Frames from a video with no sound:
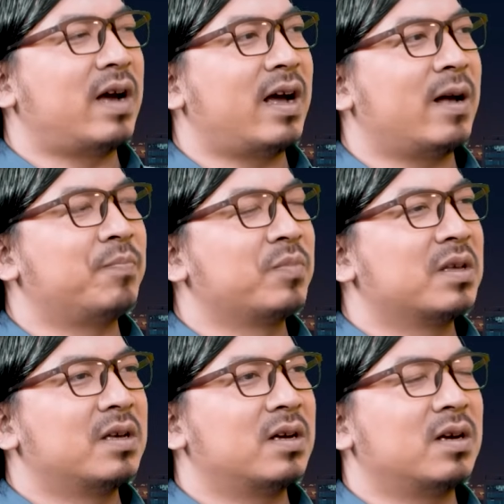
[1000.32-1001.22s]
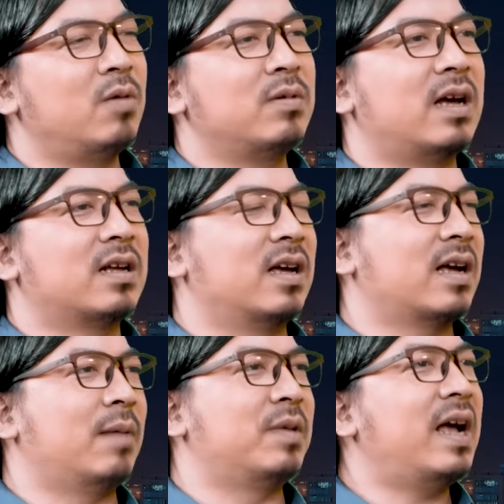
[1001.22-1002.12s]
và Ờ, không được ờ,
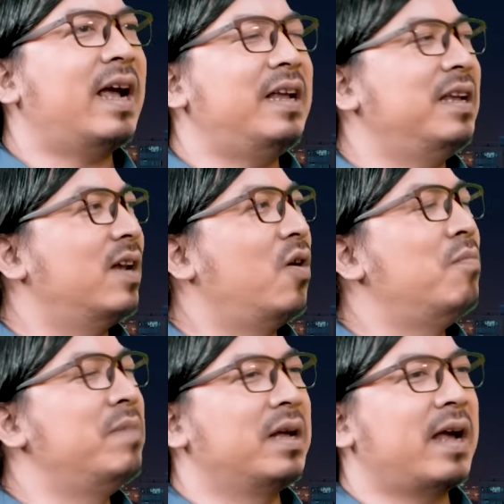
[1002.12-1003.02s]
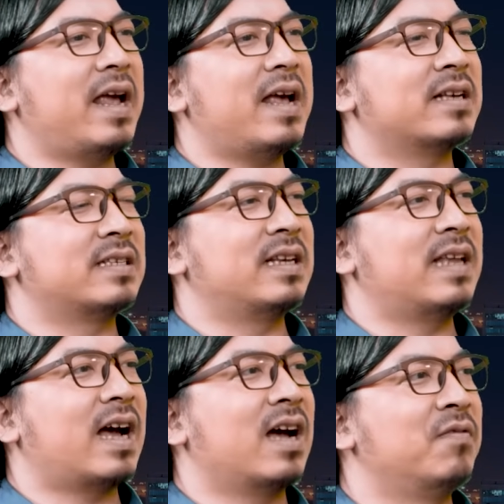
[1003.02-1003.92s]
cảm thấy hay như là hôm mình nghe ở dàn
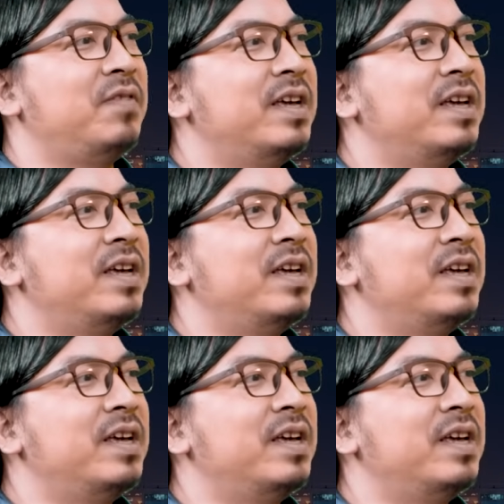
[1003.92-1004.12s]
nhạc ở